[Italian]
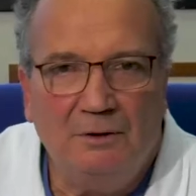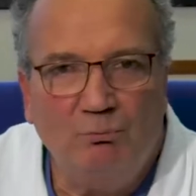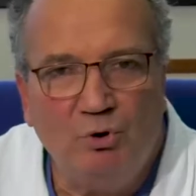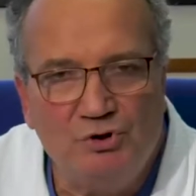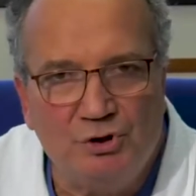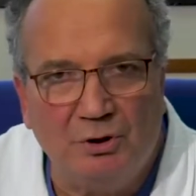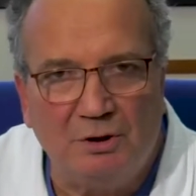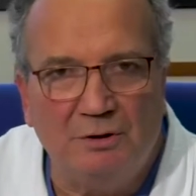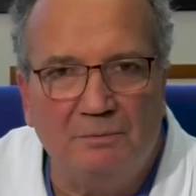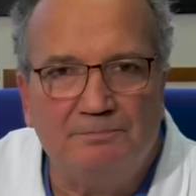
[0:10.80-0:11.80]

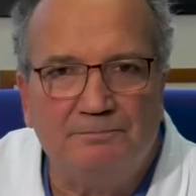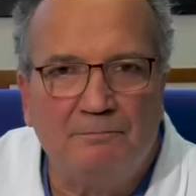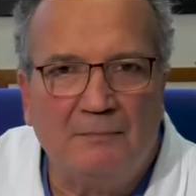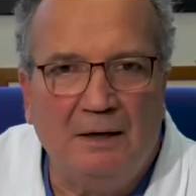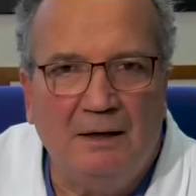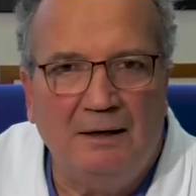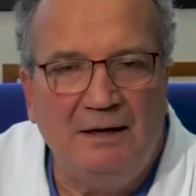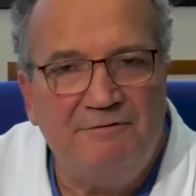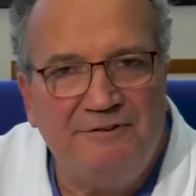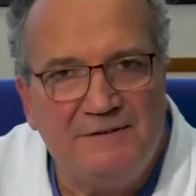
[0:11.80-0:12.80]
Buongiorno.
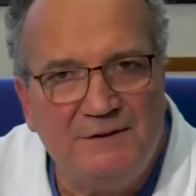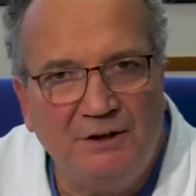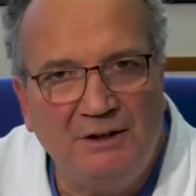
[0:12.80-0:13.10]
L'infezione